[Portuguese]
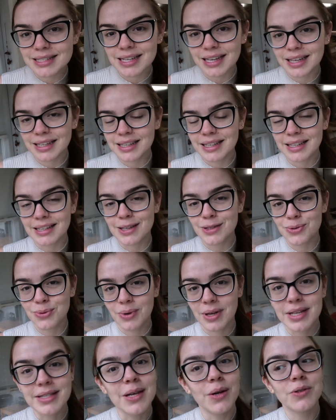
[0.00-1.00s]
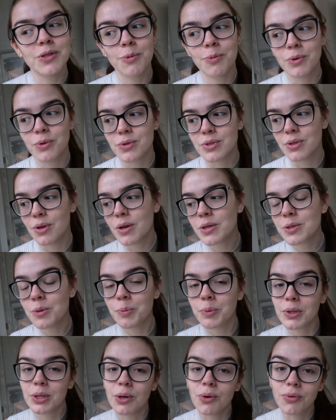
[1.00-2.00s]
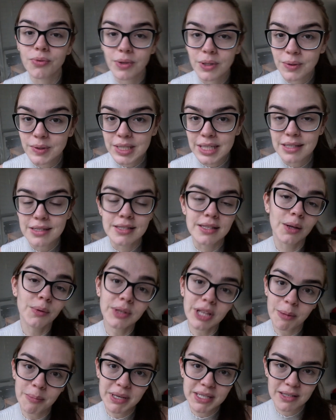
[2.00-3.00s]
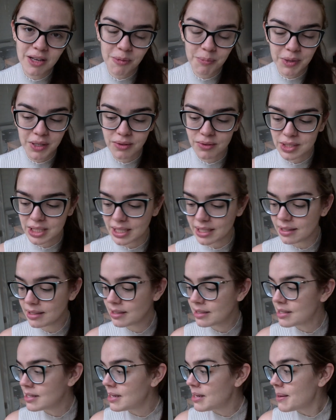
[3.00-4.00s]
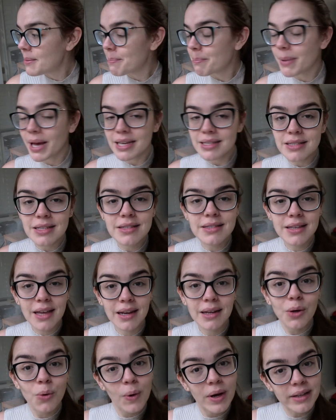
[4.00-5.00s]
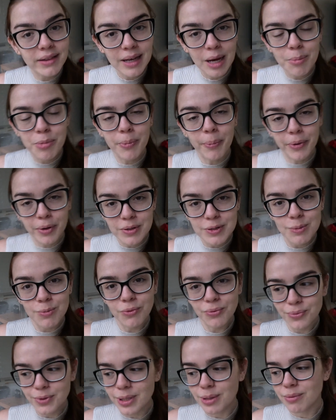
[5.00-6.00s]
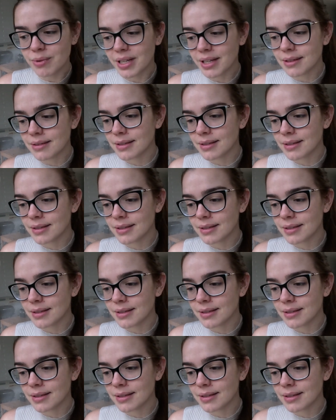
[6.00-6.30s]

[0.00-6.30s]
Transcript: essa cadeirinha de um casal de amigos nosso, porque o filho deles não tá mais cabendo nela, mas eles querem guardar pro próximo filho, né?